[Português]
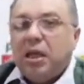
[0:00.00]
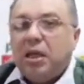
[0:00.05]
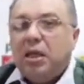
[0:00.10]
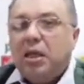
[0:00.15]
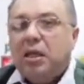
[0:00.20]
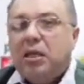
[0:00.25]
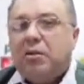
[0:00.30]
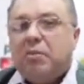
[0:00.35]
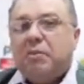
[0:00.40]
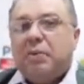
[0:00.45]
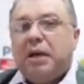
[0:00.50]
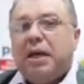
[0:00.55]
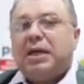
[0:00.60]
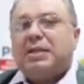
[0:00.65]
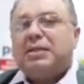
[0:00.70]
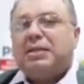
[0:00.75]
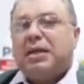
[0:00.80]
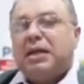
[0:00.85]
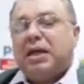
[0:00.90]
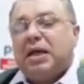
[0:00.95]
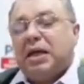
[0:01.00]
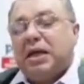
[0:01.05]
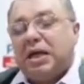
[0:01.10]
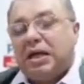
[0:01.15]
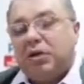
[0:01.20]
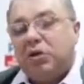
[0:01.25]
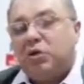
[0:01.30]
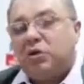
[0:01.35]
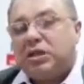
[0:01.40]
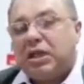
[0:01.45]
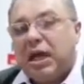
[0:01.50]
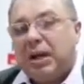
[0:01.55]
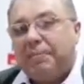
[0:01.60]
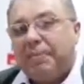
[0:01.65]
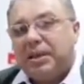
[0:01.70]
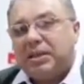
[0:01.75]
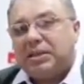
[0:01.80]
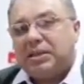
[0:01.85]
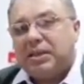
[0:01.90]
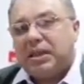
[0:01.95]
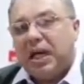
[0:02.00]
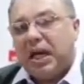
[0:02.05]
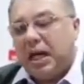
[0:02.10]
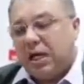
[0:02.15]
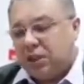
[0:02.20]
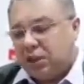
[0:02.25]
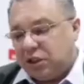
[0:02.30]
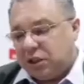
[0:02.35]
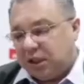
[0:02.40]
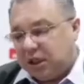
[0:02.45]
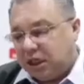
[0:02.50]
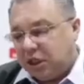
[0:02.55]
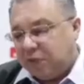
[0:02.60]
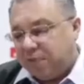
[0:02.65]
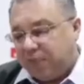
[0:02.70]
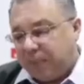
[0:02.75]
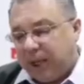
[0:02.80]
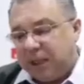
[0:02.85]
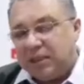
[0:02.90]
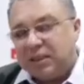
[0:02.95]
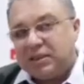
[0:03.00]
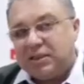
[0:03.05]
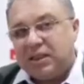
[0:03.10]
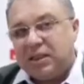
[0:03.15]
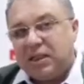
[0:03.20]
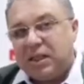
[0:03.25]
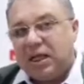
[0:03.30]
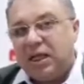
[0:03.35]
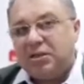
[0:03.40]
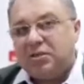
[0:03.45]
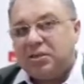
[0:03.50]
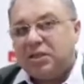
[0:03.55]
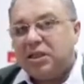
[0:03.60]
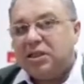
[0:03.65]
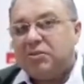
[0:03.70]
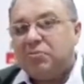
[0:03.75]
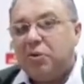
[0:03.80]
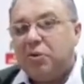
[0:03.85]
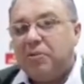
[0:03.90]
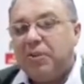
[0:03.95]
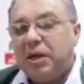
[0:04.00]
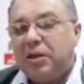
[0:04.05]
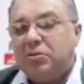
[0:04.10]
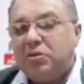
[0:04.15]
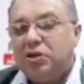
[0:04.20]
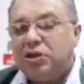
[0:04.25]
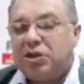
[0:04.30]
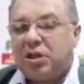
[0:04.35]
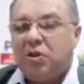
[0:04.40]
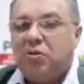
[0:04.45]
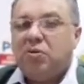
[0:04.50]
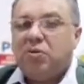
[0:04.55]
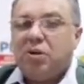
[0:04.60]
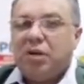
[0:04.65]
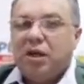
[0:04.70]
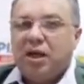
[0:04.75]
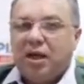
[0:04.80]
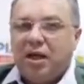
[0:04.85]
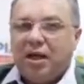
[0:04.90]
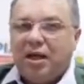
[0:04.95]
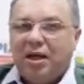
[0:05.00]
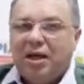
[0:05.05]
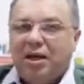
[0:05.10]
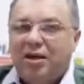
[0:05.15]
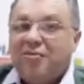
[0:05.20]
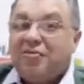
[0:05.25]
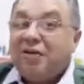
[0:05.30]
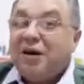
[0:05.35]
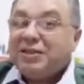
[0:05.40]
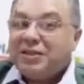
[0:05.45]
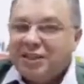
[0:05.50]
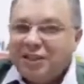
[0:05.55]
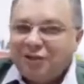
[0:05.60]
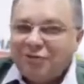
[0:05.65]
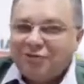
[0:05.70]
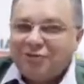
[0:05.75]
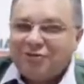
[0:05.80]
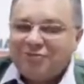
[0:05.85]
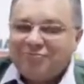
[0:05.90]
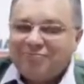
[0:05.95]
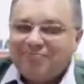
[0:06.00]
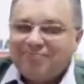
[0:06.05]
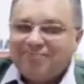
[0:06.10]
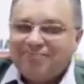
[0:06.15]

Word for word: E essa nossa capacidade, grande parte desses leitos, nesse momento, estão é, vazios.